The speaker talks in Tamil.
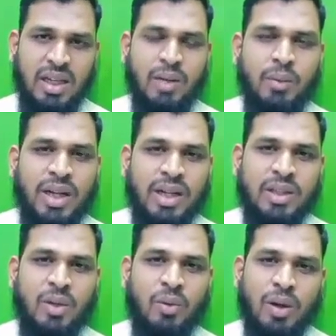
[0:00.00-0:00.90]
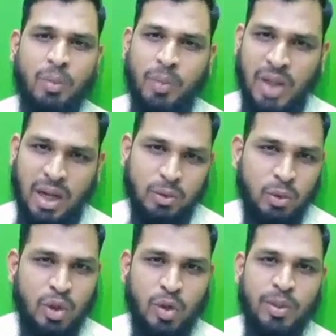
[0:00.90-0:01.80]
இரவு நேரத்தில் உங்களை போய் நாங்கள்
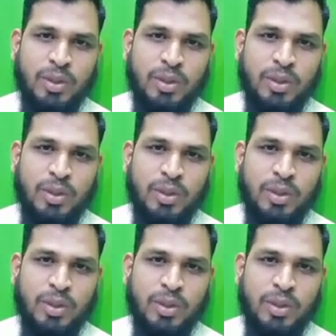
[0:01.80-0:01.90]
தொந்தரவு